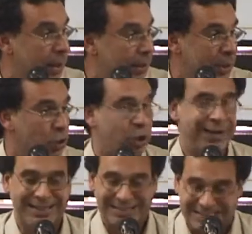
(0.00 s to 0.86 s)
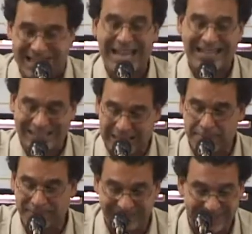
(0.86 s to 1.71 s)
pero ya está
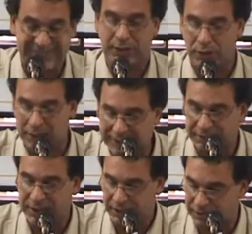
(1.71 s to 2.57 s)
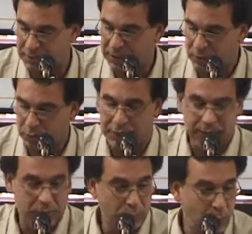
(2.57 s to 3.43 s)
presente y con las tasas de crecimiento
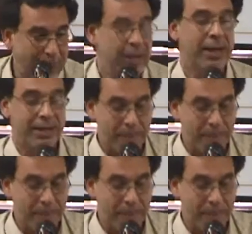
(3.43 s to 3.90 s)
actuales del Uruguay